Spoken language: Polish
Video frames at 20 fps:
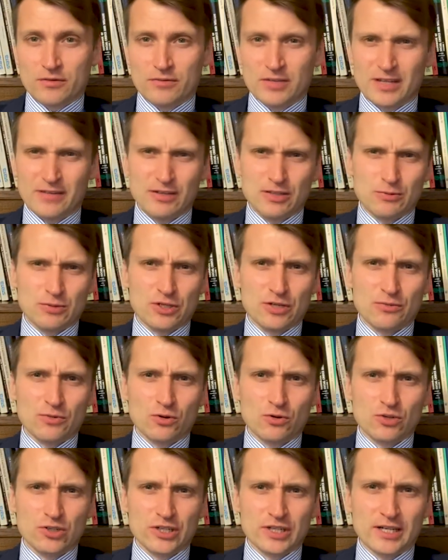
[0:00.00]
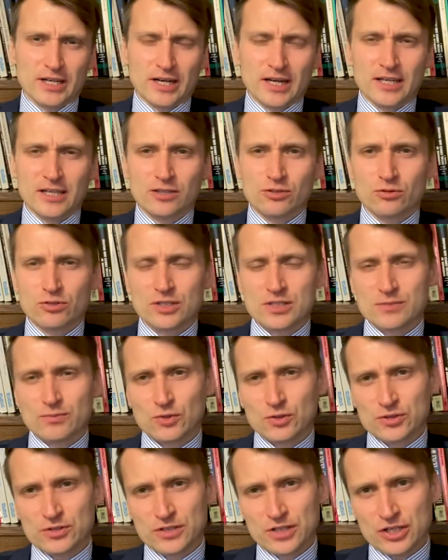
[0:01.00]
Wydawać by się mogło, że kraj, który jest
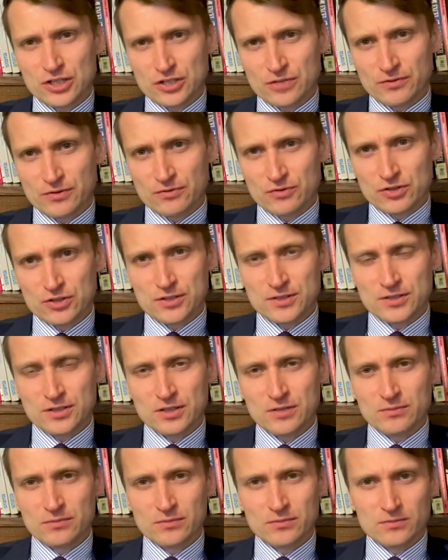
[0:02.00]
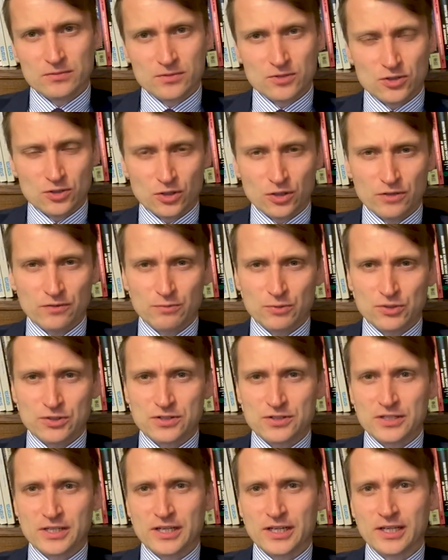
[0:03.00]
mocniejszy we wszystkim, stoi w
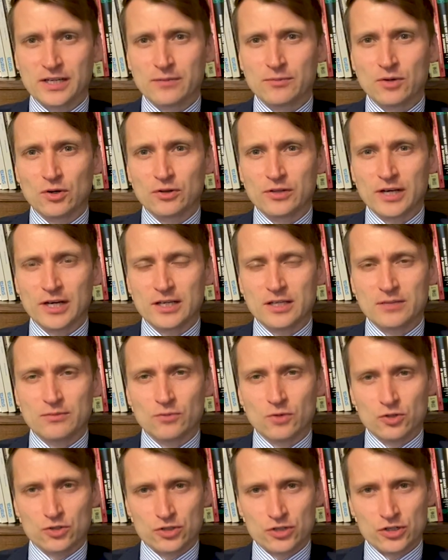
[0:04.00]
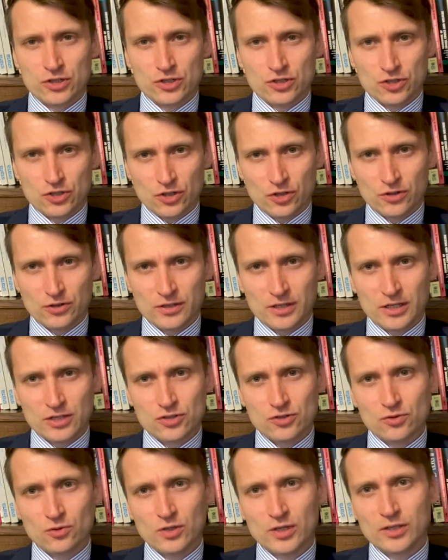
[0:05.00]
pozycji hegemona i może
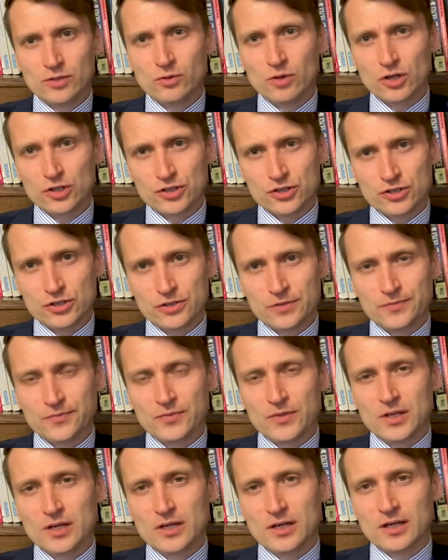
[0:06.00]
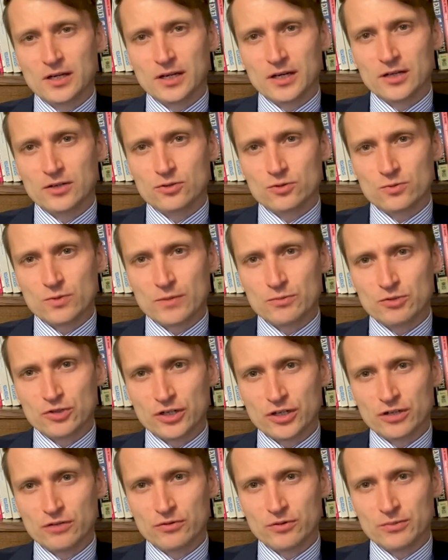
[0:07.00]
żądać uległości kraju
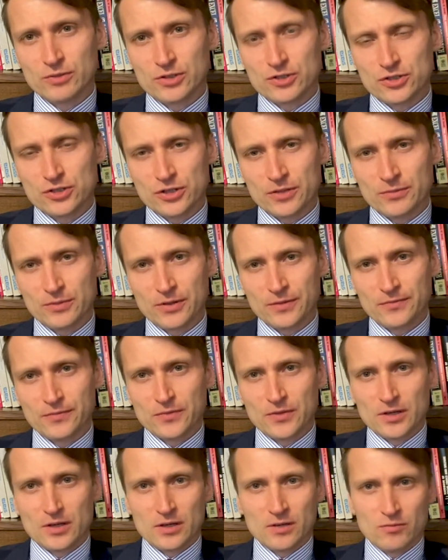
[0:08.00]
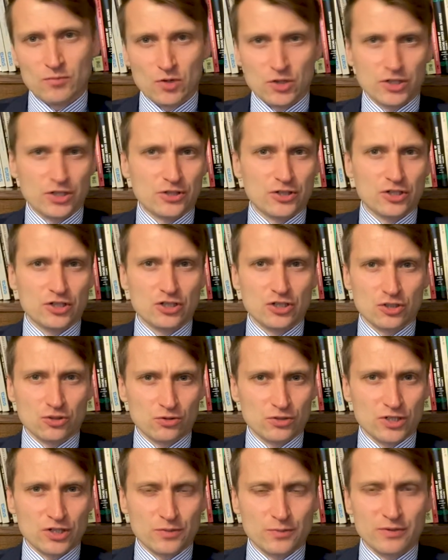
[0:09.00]
słabszego wobec siebie. Może też
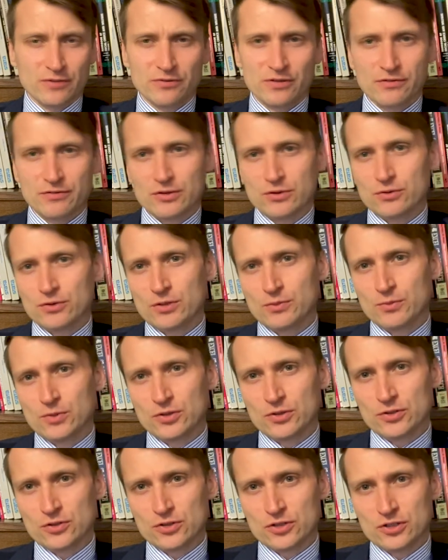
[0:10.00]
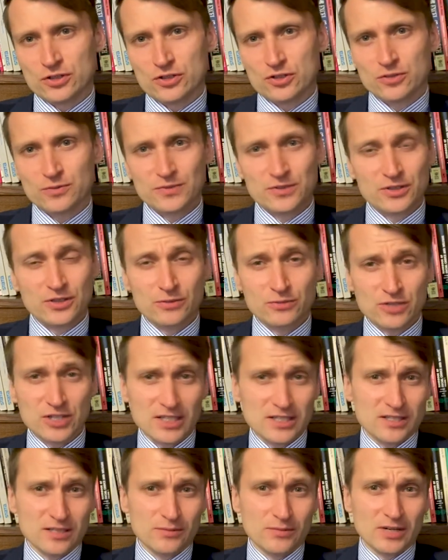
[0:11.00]
narzucać pewne warunki polityczne. Czym,
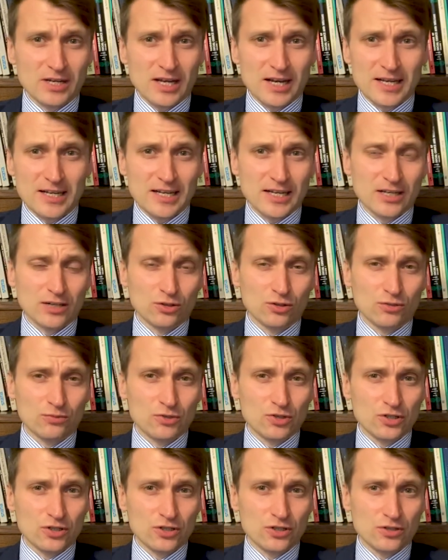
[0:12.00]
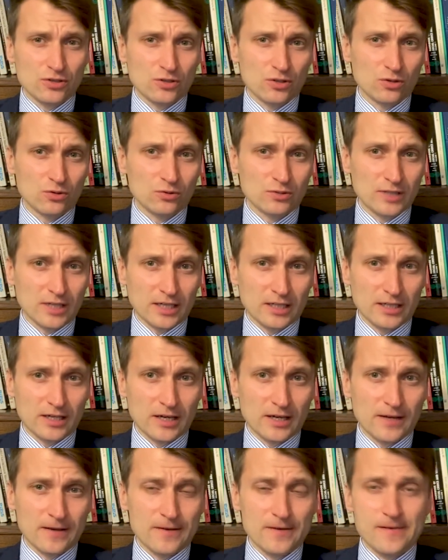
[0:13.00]
tymczasem realia ekonomiczne są
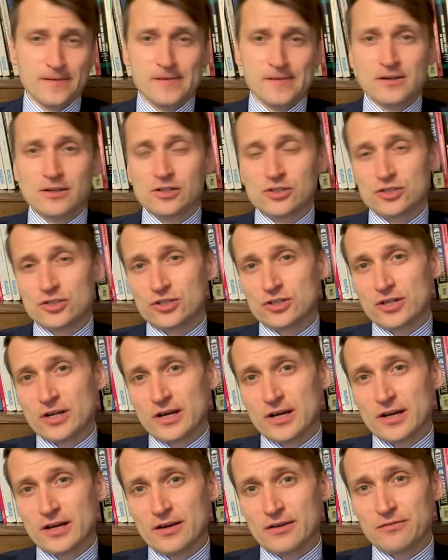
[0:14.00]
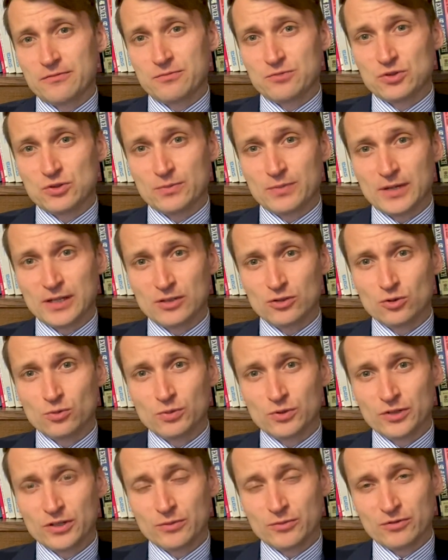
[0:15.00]
takie, że w przypadku
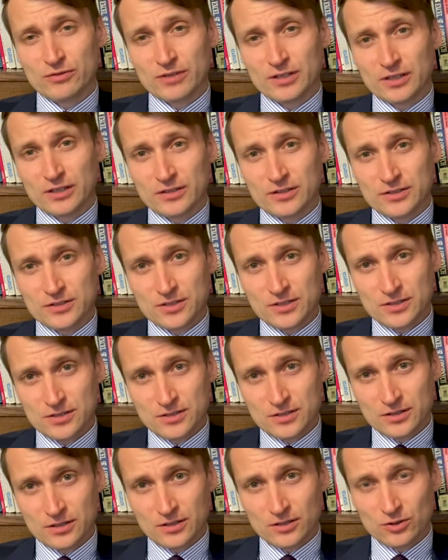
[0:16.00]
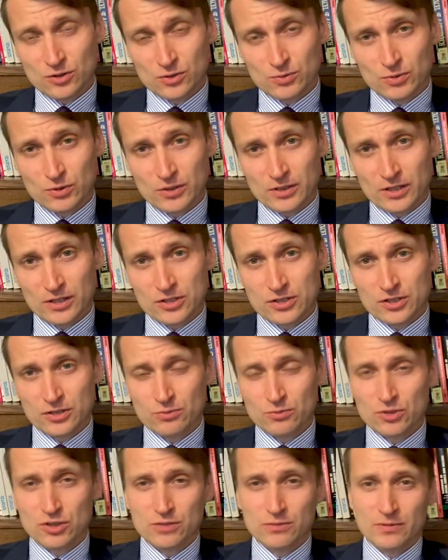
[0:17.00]
podejmowania decyzji
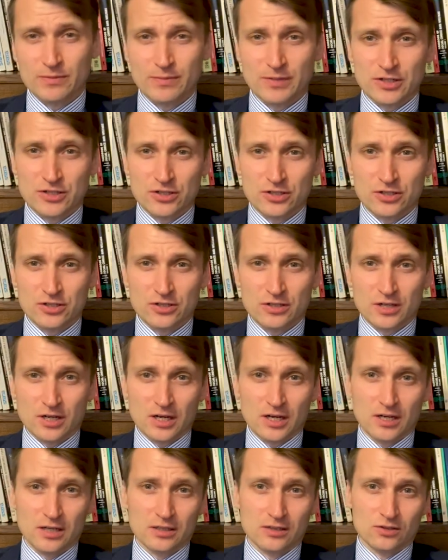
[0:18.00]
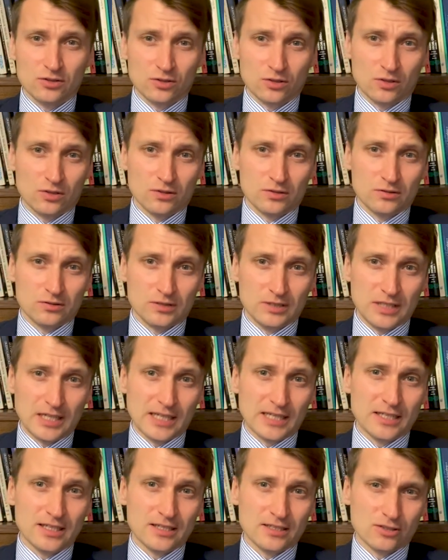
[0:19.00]
gospodarczych musimy patrzeć na to,
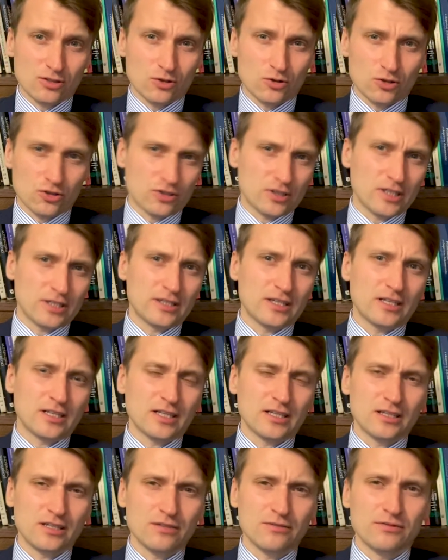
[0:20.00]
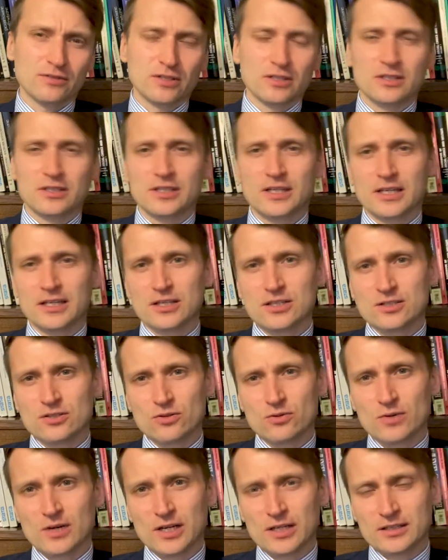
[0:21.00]
jaki jest koszt alternatywny, jakie
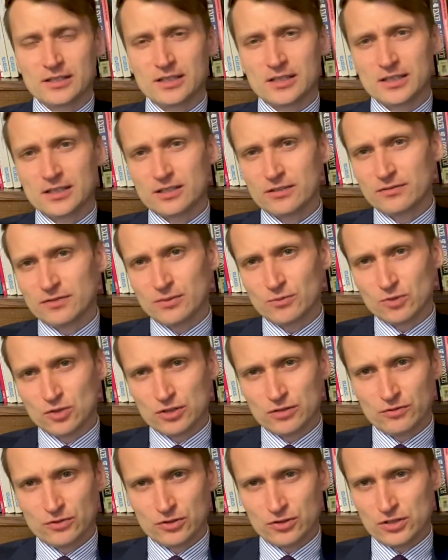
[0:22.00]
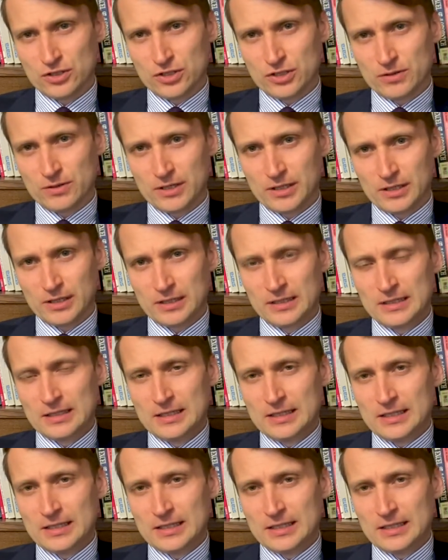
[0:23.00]
są alternatywne możliwości działania.